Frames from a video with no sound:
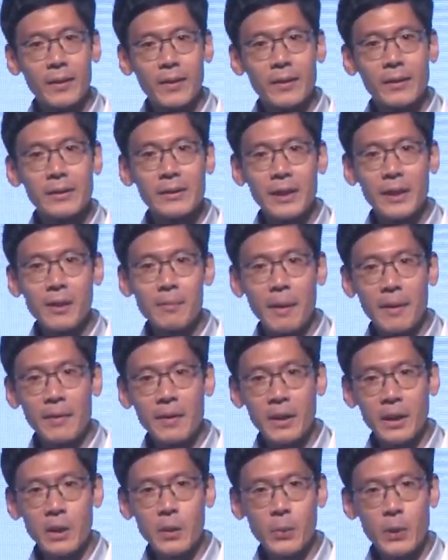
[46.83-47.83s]
의사를
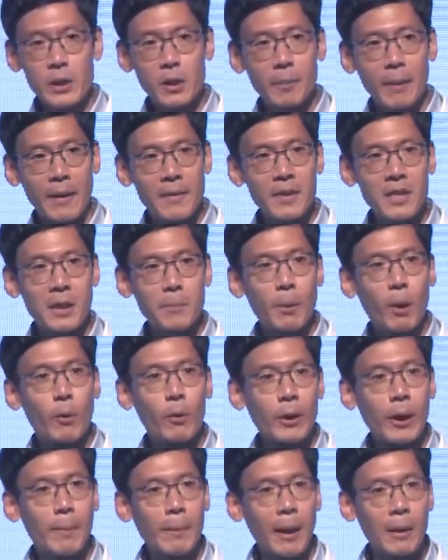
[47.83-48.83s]
만나기 위해서 반드시
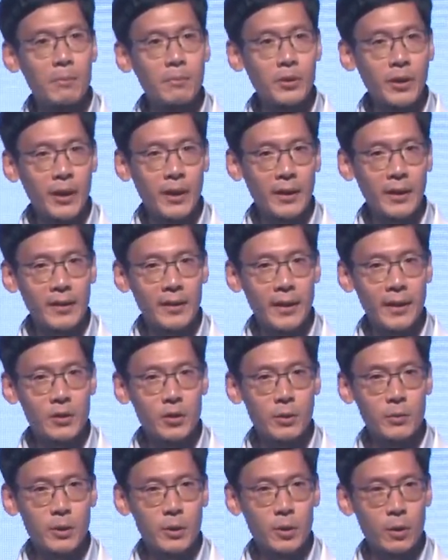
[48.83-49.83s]
병원에 방문해야 된다는
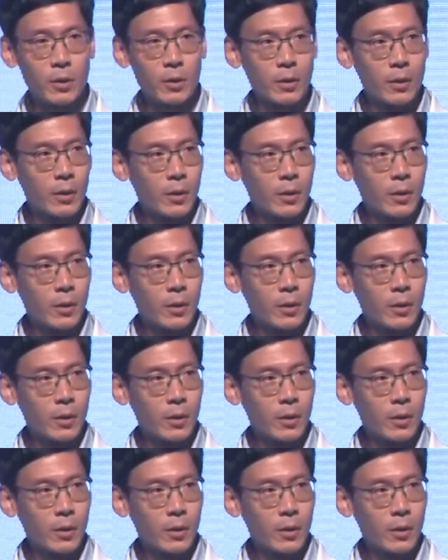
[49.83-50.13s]
점이죠.